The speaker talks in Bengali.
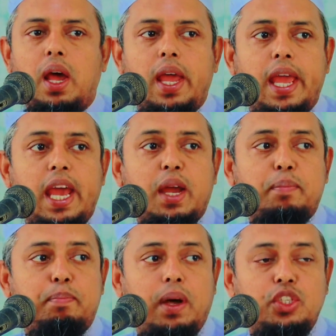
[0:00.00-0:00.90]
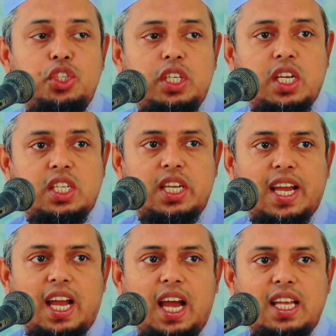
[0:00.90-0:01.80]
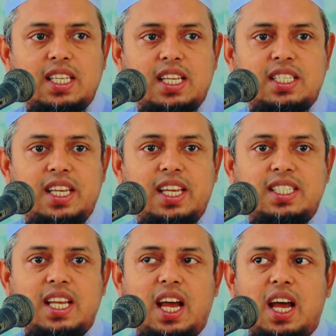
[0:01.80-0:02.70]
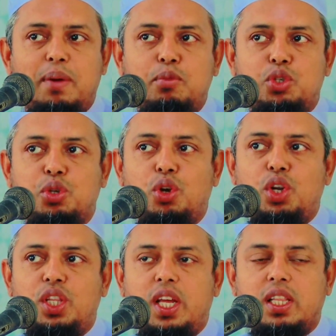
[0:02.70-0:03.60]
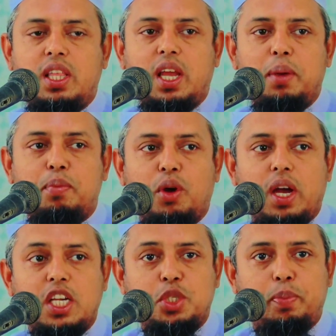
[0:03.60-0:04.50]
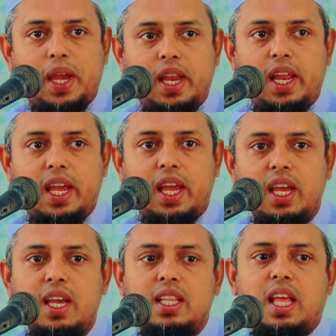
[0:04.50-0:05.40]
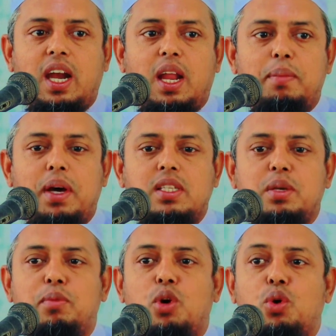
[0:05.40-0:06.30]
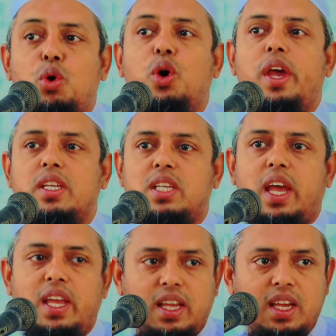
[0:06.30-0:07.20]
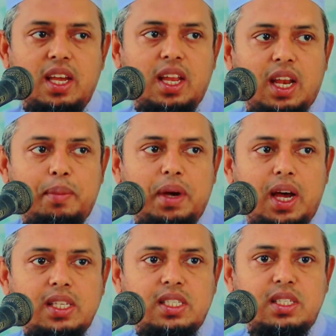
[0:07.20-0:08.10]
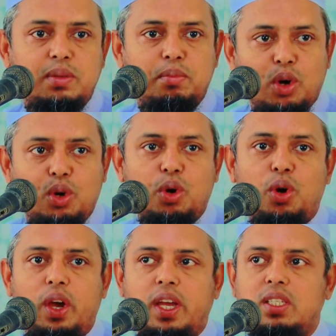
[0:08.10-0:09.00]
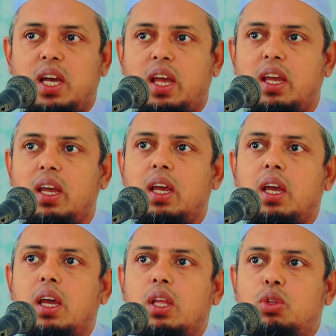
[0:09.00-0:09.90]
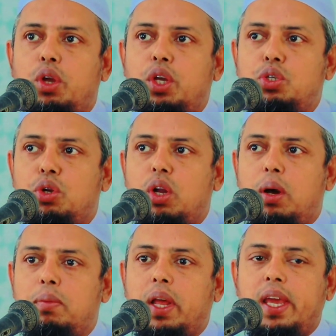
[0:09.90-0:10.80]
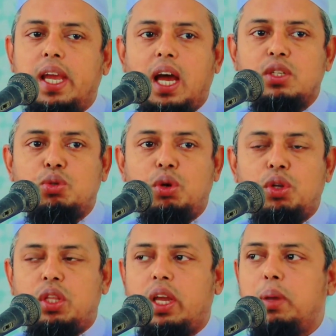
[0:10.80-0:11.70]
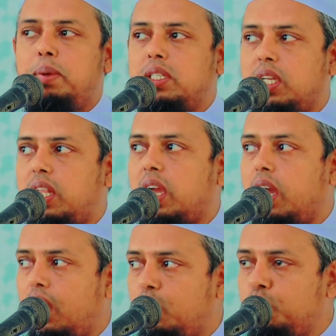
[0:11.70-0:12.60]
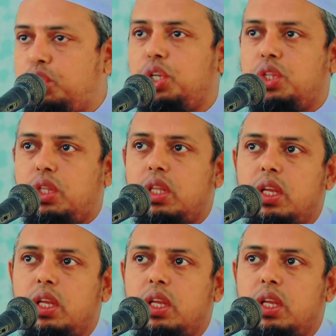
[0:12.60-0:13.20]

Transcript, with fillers: প্রায় এক পঞ্চাশটা কাজ আছে যা মুসল্লিদের থেকে প্রকাশ পাইলে তার নামাজে মকরু হয়ে যায় নামাজ মকরু হয়ে যায় তো এই জন্য আমরা এই কাজগুলো থেকে বেঁচে থাকা উচিত